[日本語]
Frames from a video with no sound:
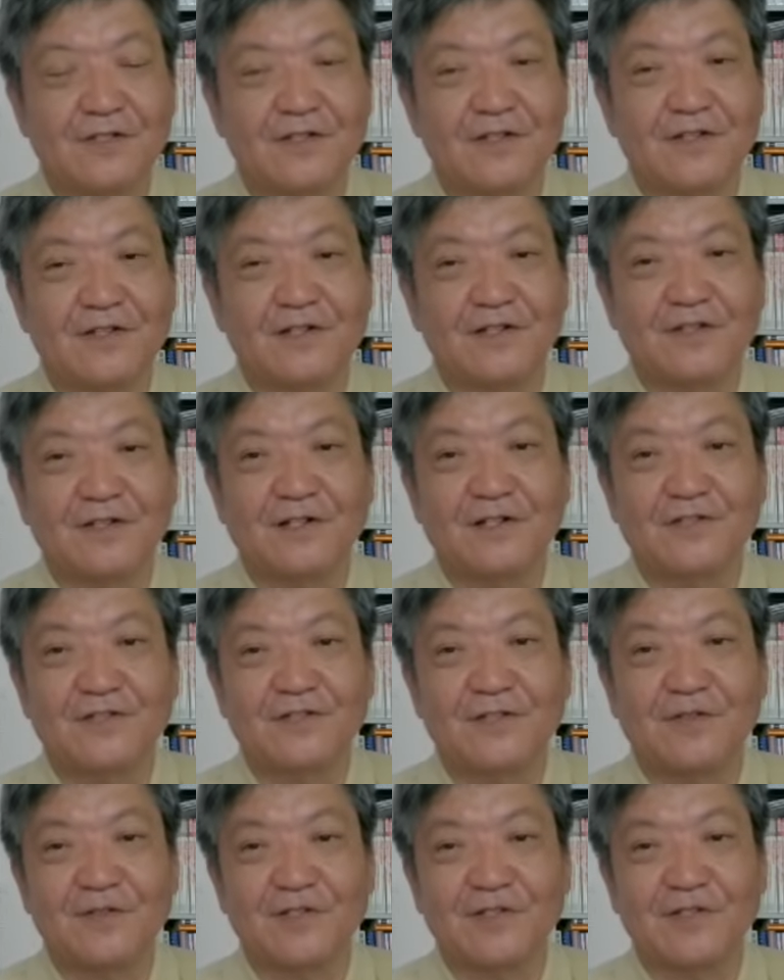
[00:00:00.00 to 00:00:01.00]
ね、な
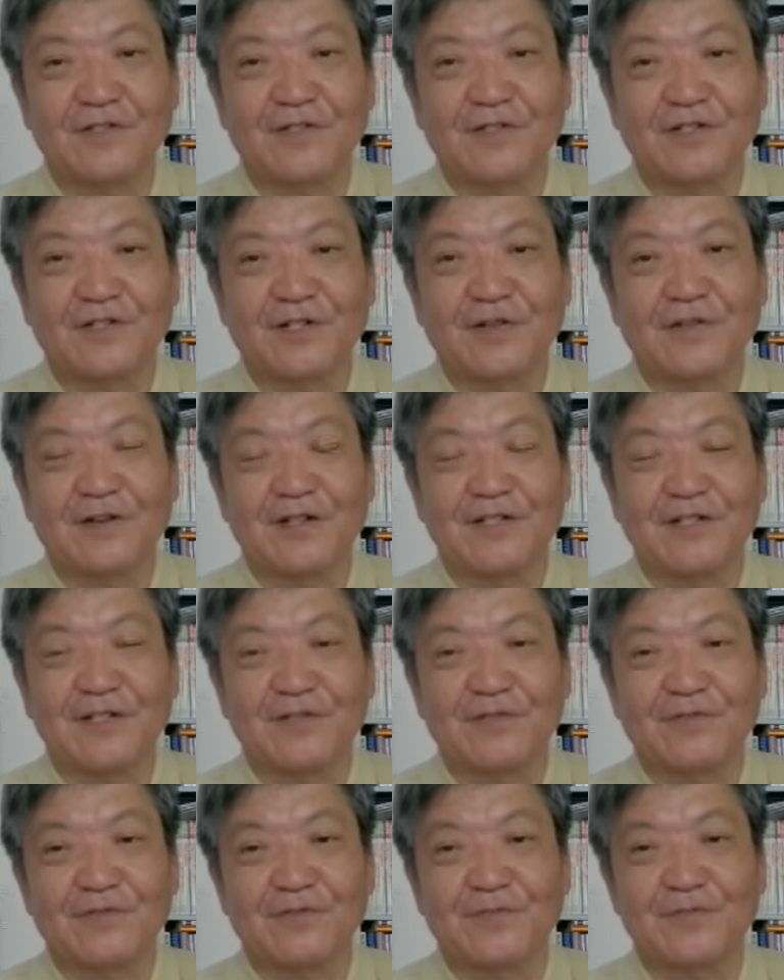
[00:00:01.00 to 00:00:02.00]
んでわざわざ嫌われん
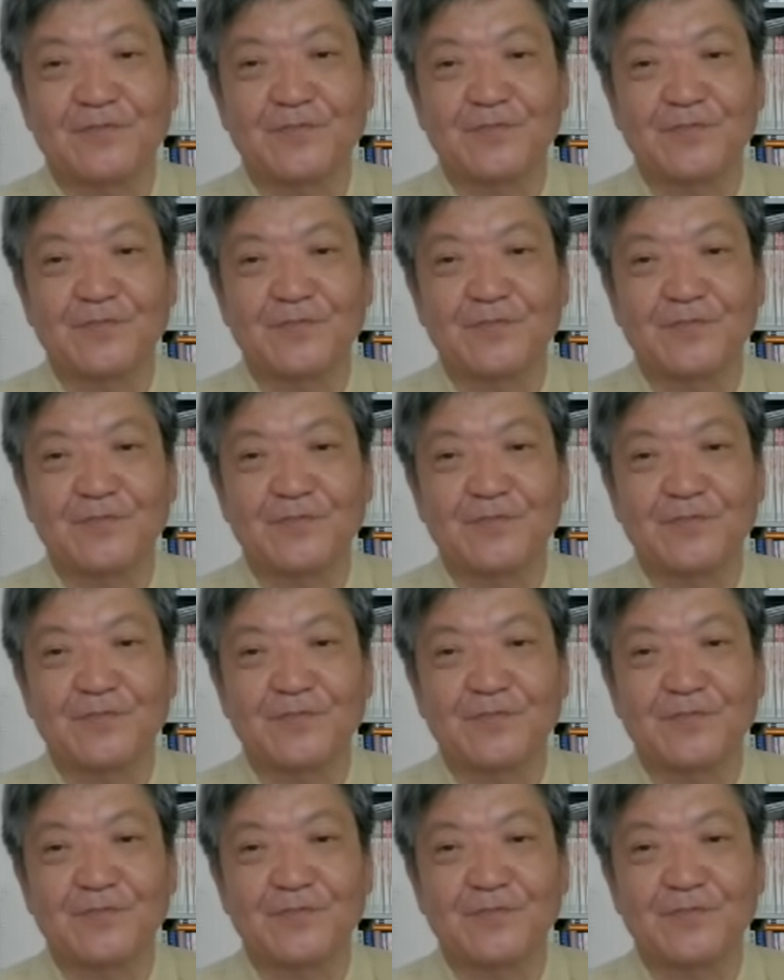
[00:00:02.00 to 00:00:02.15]
やろと